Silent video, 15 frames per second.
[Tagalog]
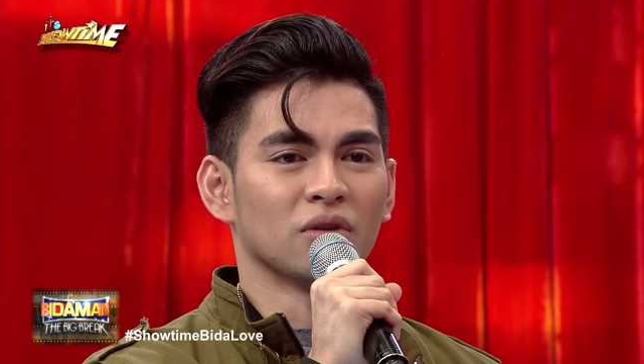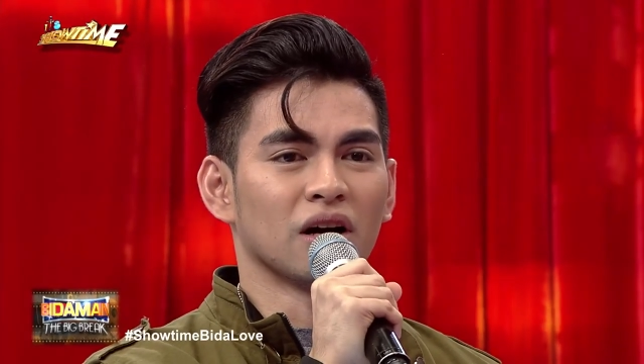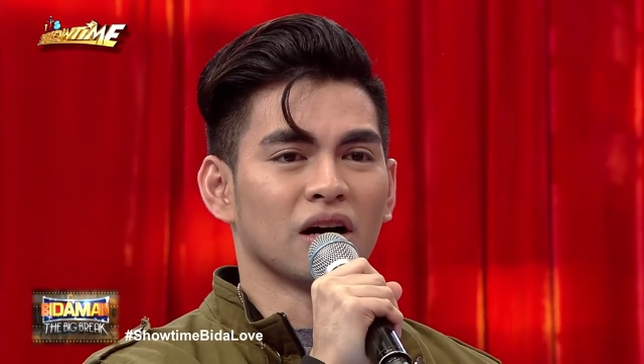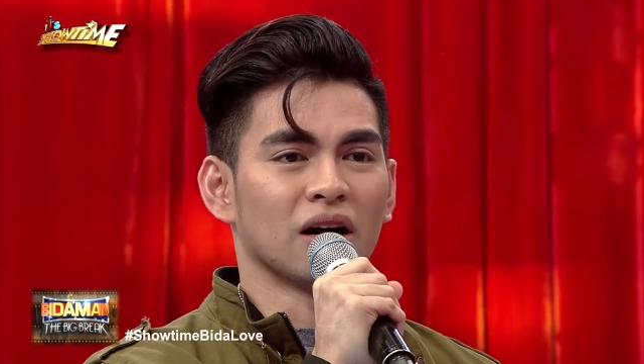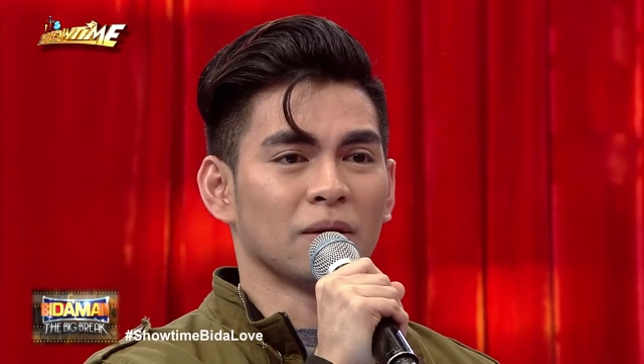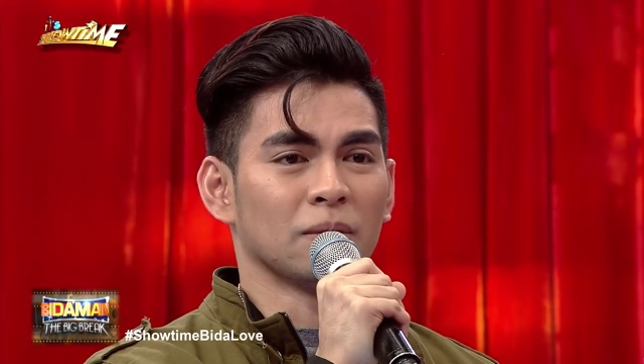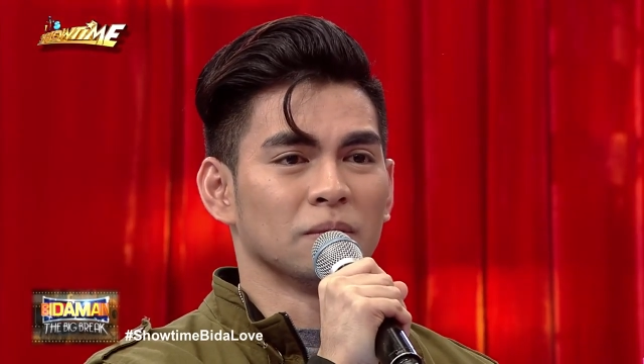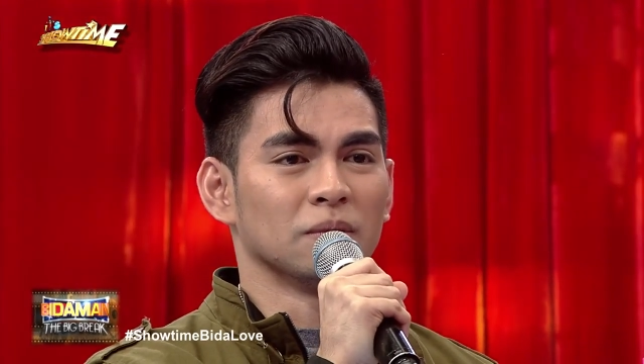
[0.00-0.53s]
mga
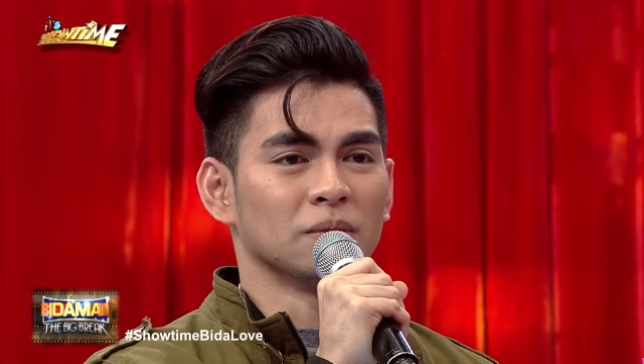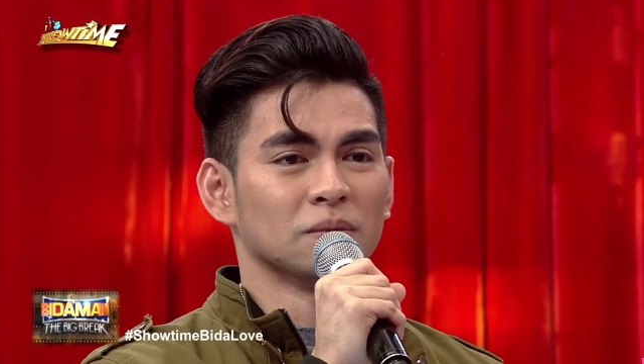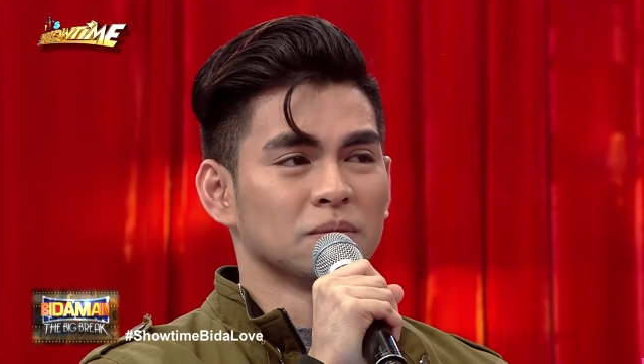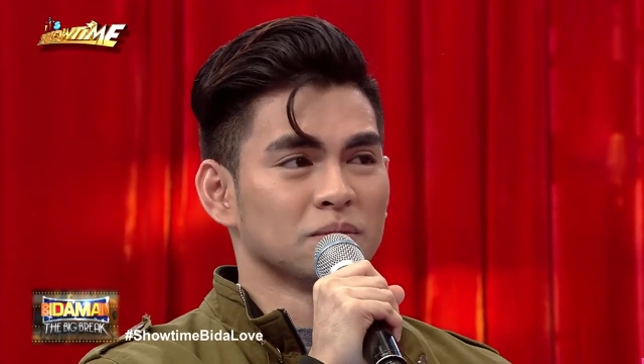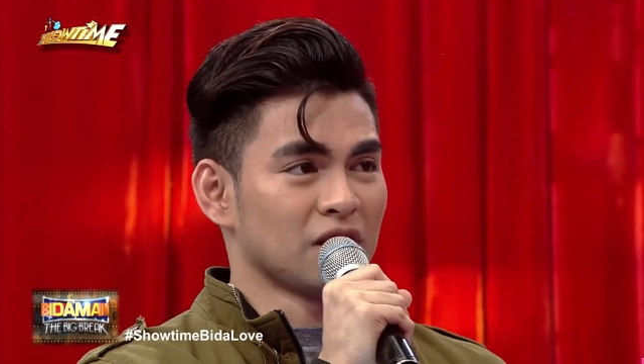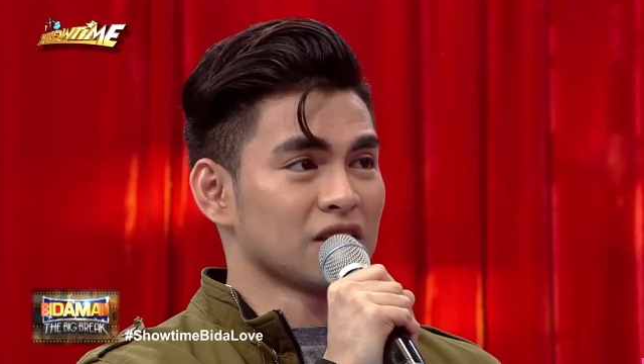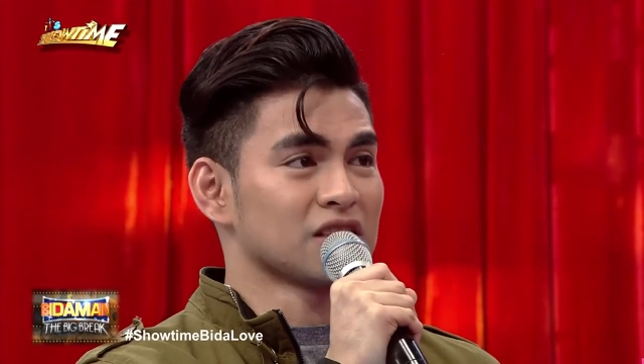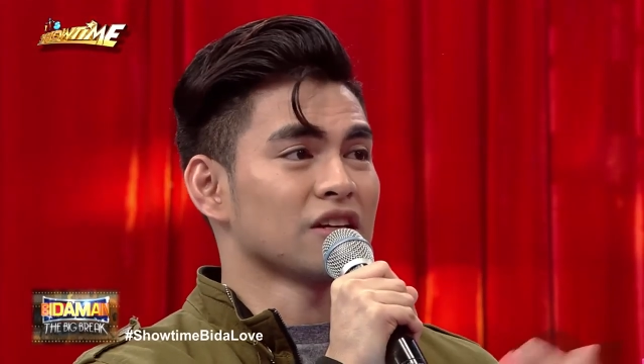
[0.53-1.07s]

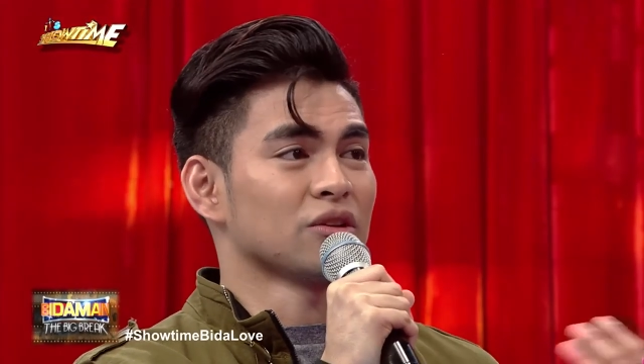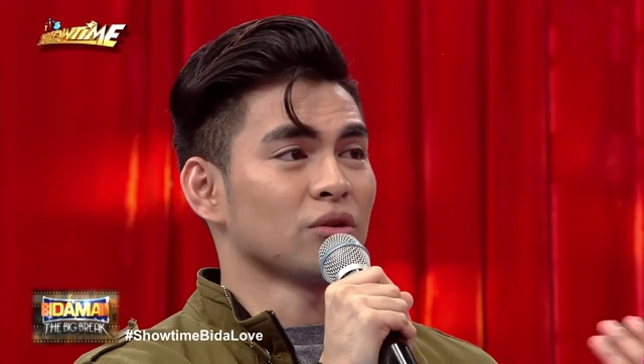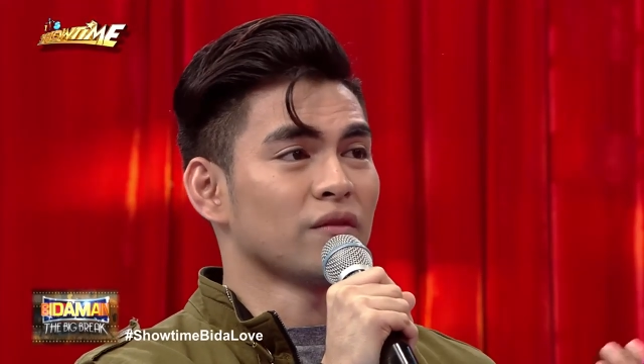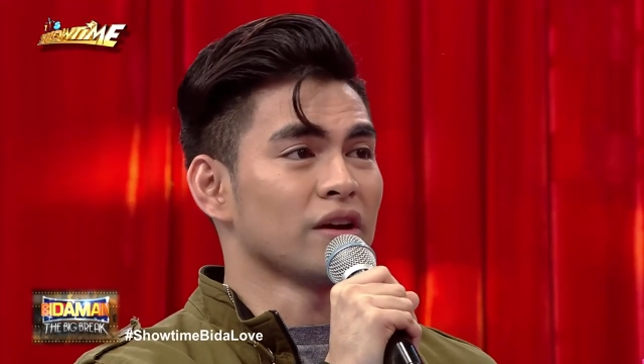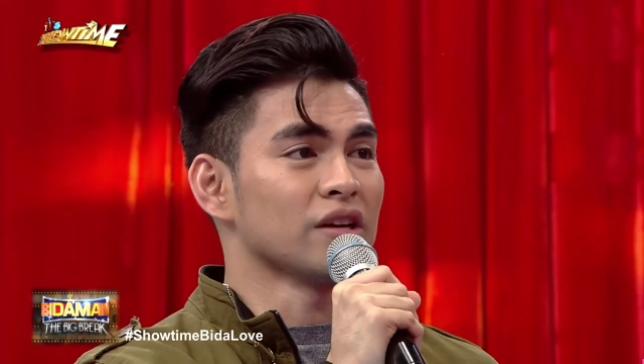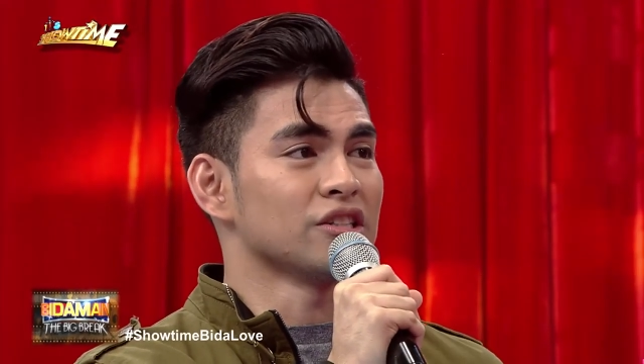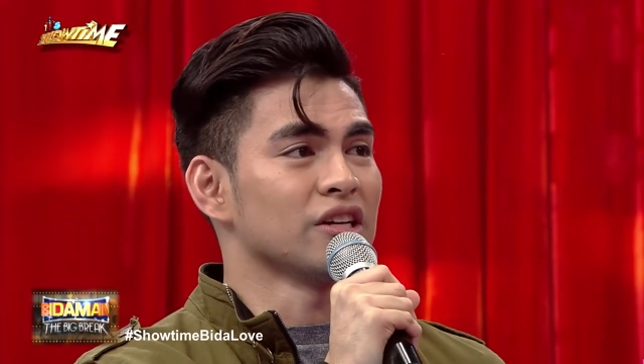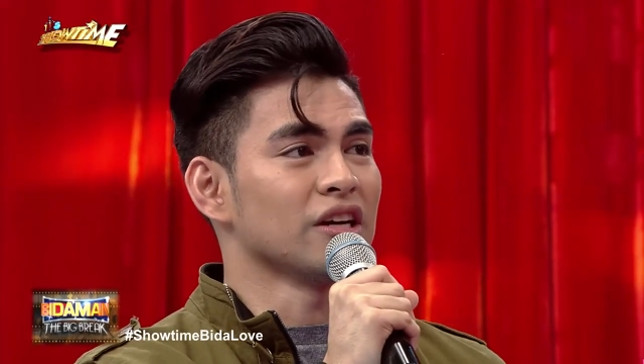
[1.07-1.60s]
nasa
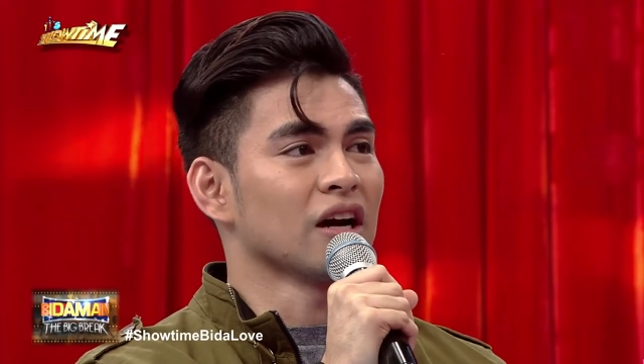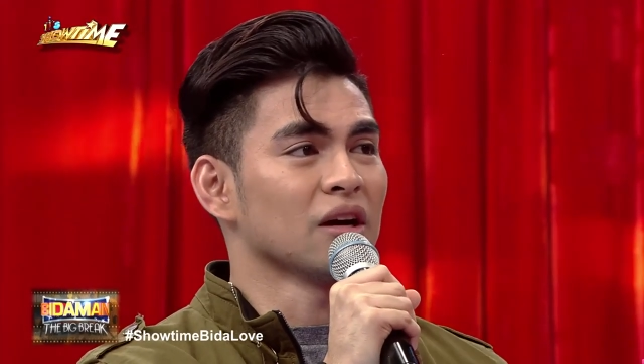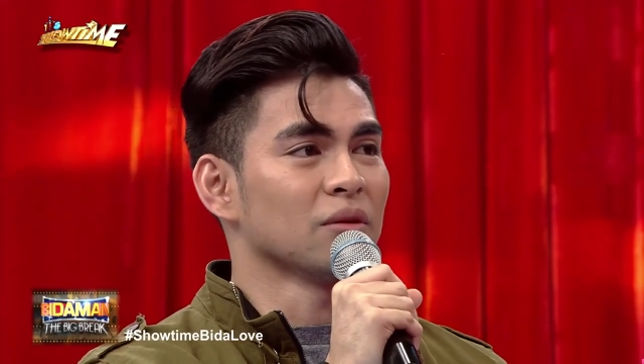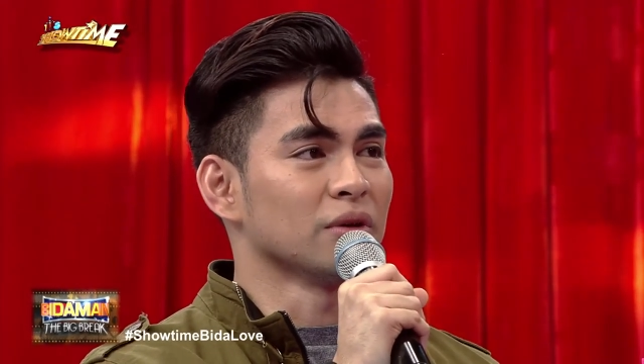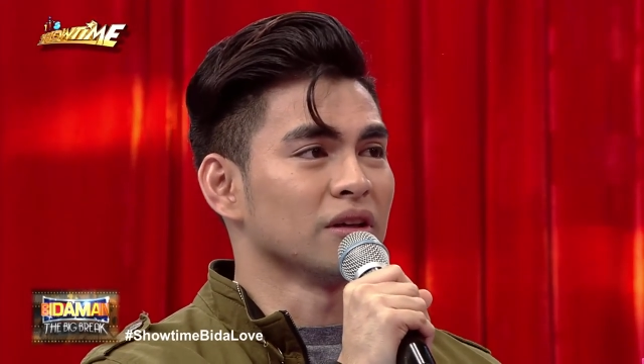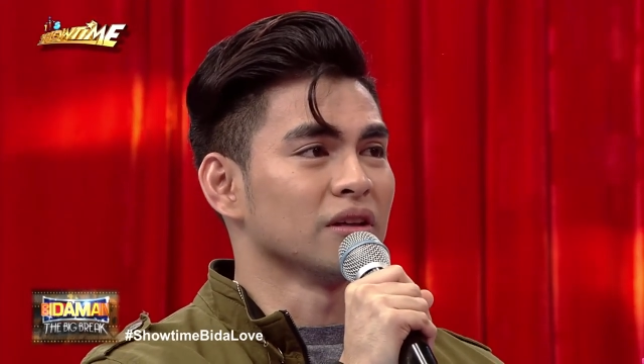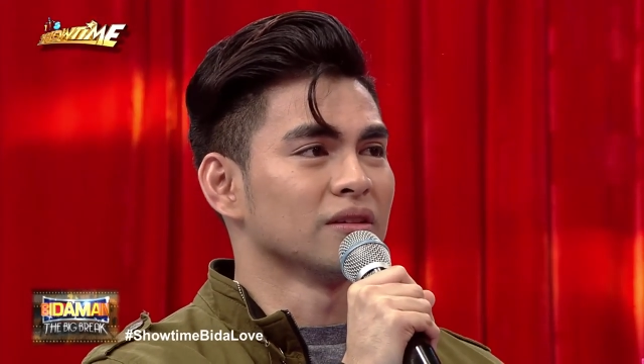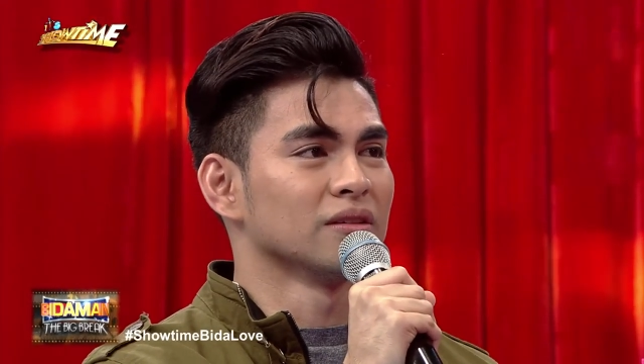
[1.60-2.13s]
Nueva Ecija
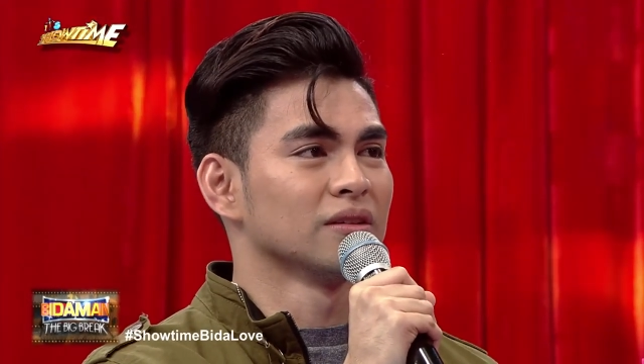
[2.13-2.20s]
kami,